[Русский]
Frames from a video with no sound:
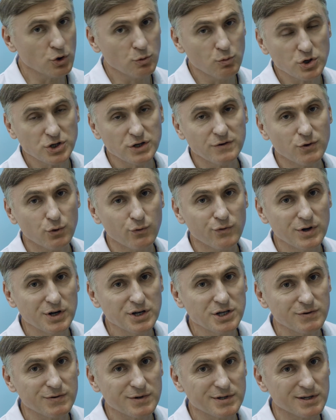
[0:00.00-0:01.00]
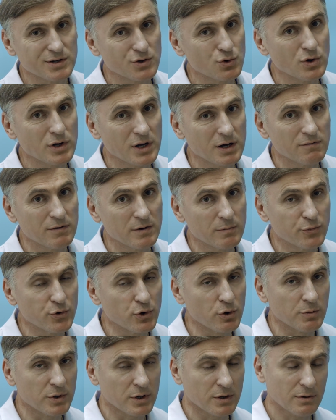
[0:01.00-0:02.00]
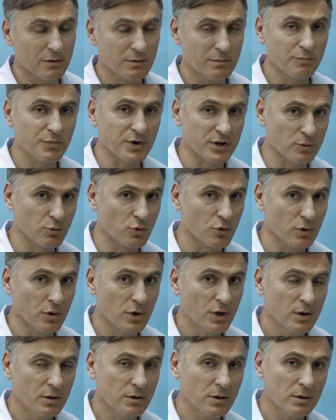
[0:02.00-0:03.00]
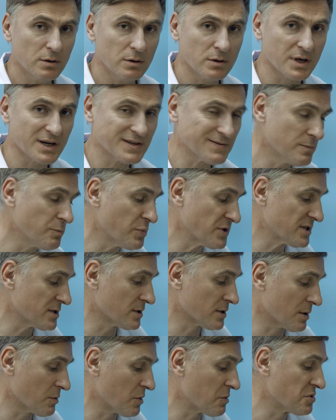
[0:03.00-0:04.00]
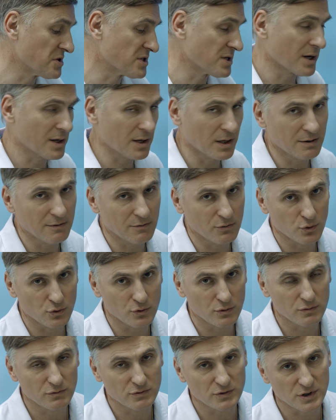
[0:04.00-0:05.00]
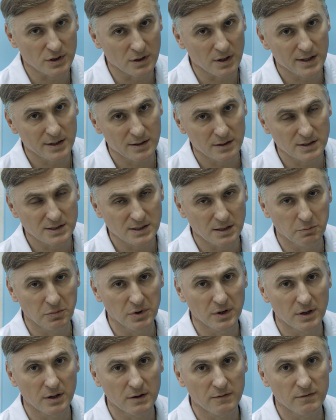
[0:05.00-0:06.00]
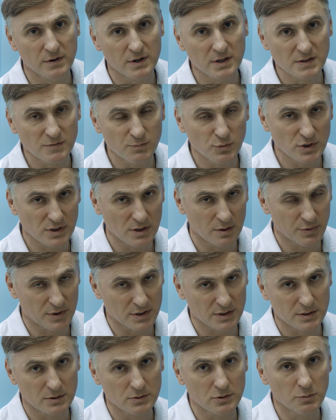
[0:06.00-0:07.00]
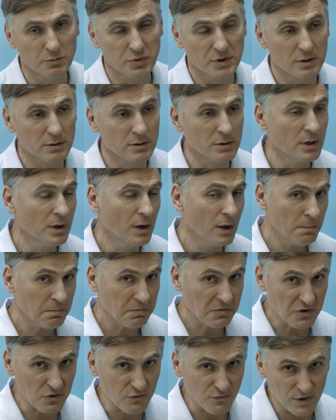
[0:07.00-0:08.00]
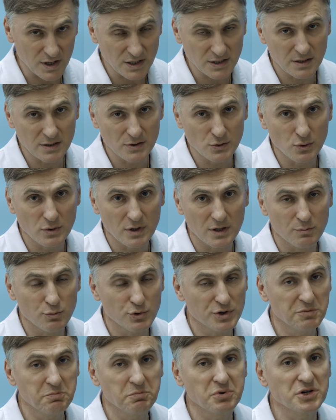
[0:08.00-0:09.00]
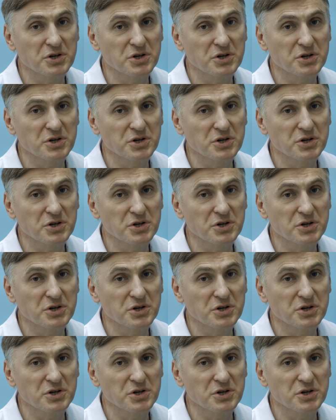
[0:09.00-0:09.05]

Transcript: он может увеличиваться только в объеме. Поэтому я своим пациентам обязательно говорю, желательно стабильный вес после операционного периода, и ваш результат будет